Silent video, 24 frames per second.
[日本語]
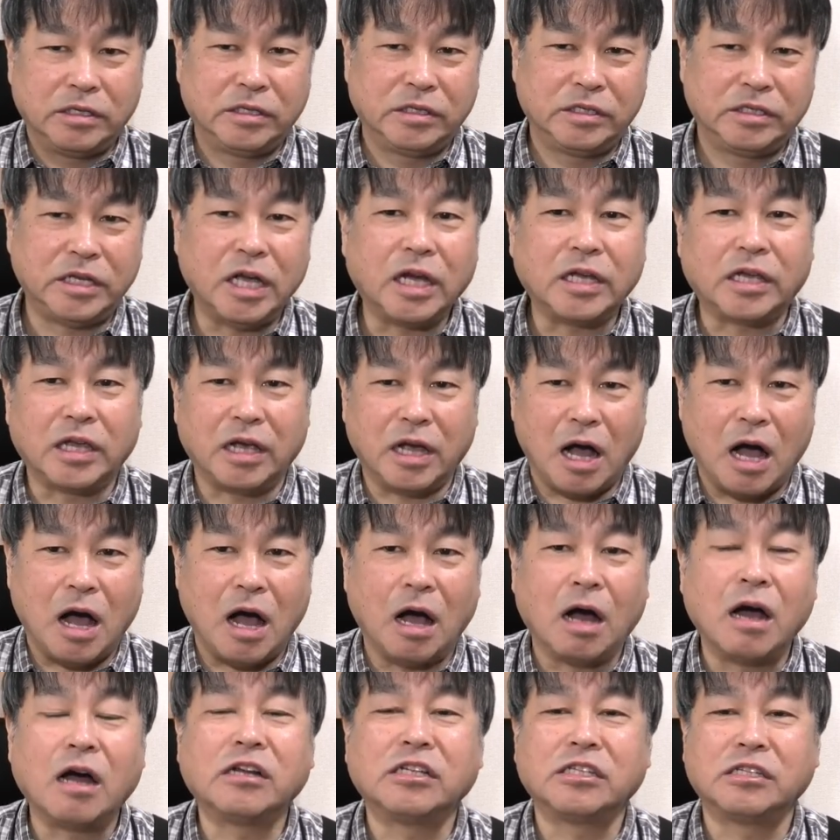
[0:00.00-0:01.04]
ジャッキが
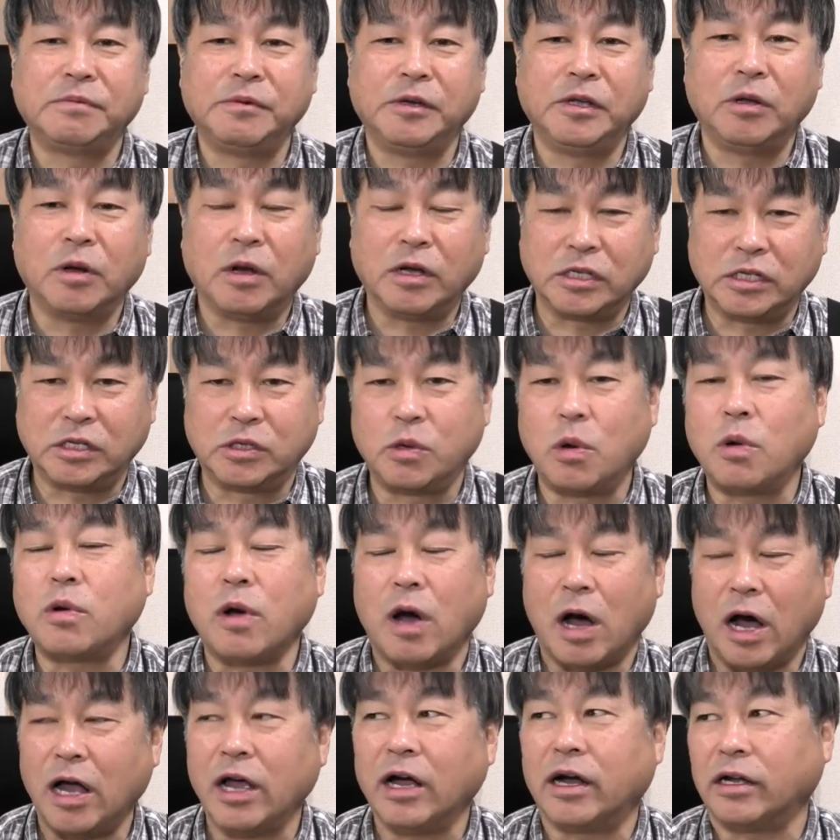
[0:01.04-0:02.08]
上がるスピードがすごく
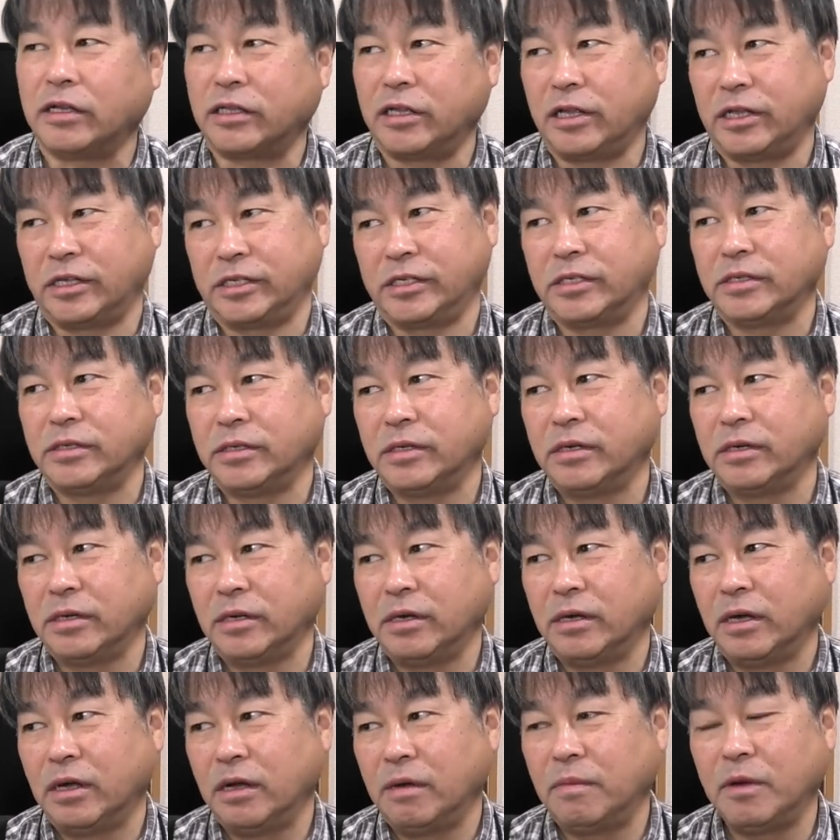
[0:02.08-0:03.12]
速かったです、
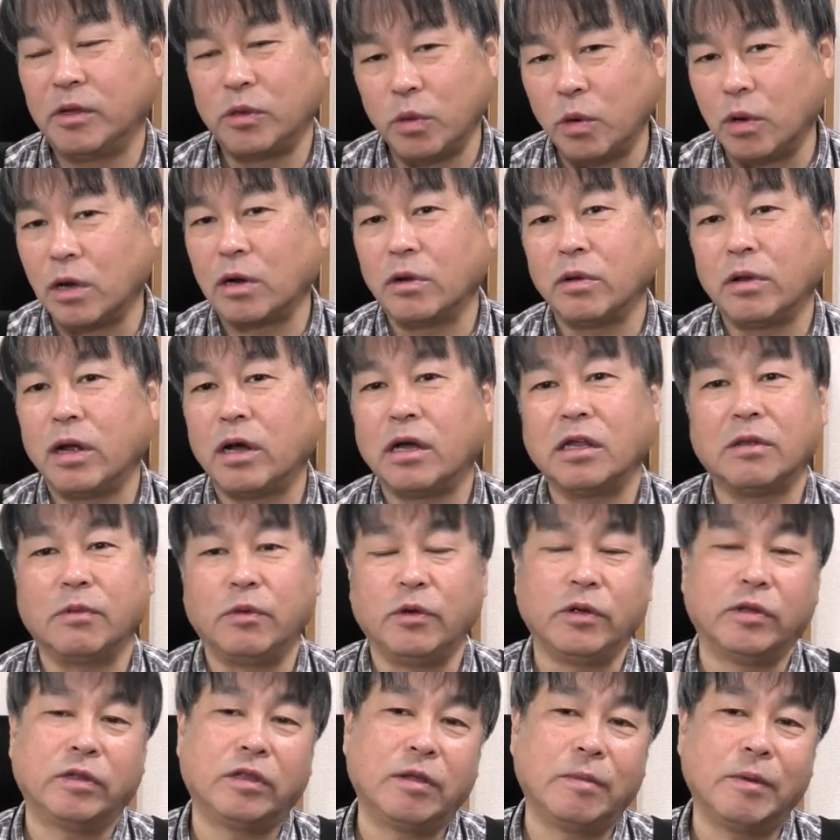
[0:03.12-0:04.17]
まあ、動画の中でも
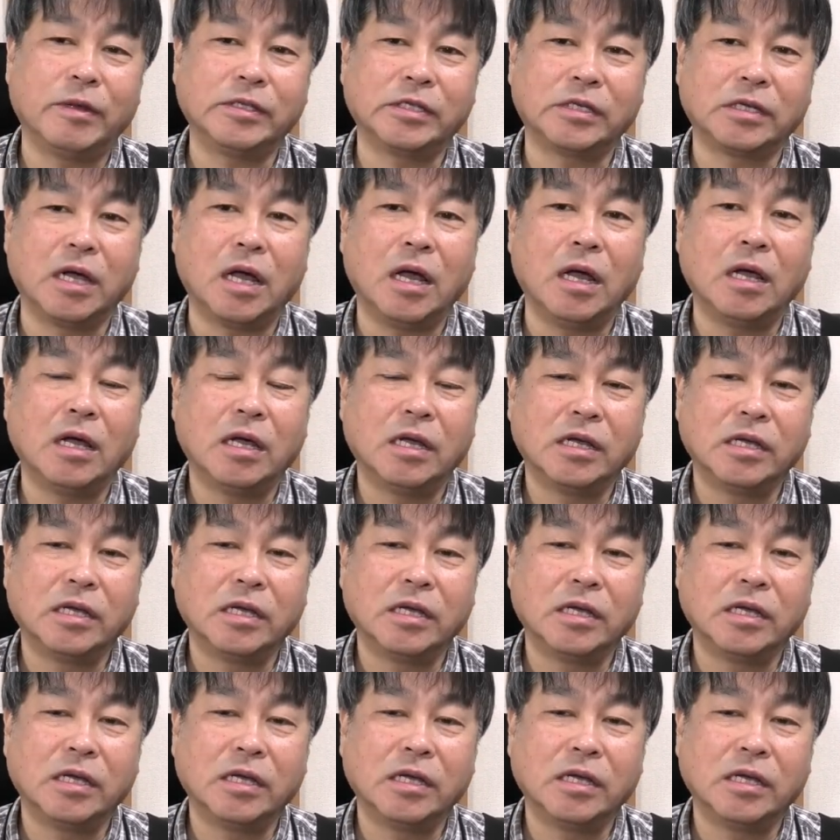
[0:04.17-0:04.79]
言ってますが